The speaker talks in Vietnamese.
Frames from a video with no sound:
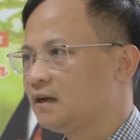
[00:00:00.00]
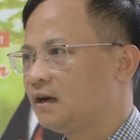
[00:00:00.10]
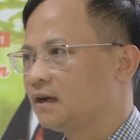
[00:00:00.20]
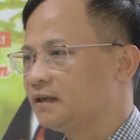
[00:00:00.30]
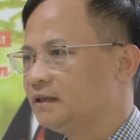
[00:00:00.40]

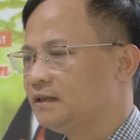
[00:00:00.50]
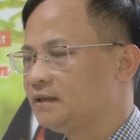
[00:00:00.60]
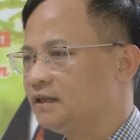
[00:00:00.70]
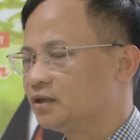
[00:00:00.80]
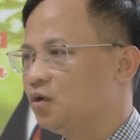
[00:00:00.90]
ờ, cái
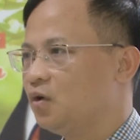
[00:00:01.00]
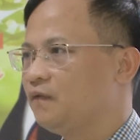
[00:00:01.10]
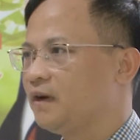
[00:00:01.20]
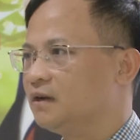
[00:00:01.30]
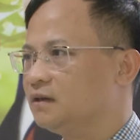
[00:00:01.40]
chỉ số
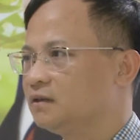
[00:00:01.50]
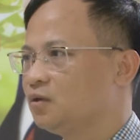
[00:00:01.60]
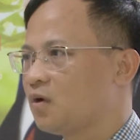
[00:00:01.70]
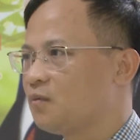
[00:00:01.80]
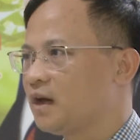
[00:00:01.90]
về ứng
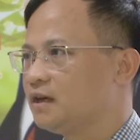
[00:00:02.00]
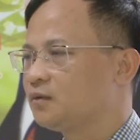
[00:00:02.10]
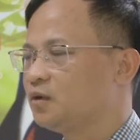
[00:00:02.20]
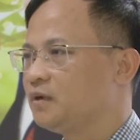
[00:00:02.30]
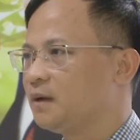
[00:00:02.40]
dụng khoa công nghệ
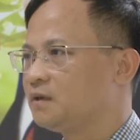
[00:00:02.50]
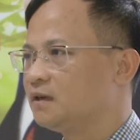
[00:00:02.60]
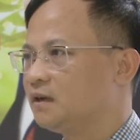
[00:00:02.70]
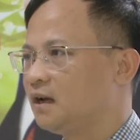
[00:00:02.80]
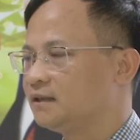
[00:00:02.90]
trong nông nghiệp
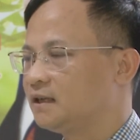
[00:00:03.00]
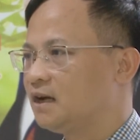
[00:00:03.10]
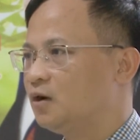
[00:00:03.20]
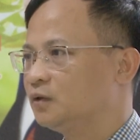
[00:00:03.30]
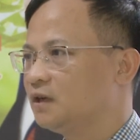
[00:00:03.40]
là dẫn
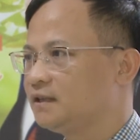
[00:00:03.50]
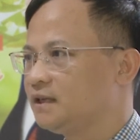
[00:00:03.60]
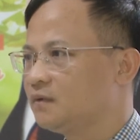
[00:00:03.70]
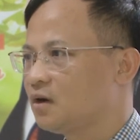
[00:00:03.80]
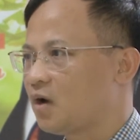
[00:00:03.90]
đầu tức là
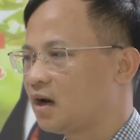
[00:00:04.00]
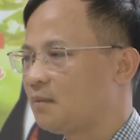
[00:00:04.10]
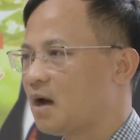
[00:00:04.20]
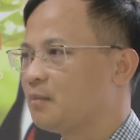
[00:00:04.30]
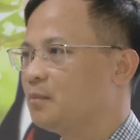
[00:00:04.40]
chiếm cỡ khoảng là
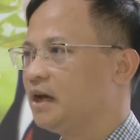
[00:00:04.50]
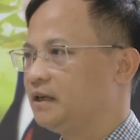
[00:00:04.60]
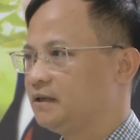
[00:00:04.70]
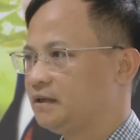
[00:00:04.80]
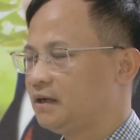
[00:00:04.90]

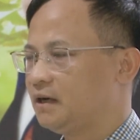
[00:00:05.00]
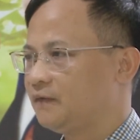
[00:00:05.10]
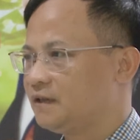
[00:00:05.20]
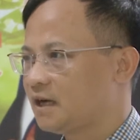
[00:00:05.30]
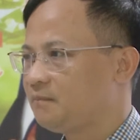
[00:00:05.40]

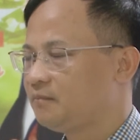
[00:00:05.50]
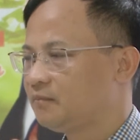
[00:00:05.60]
37%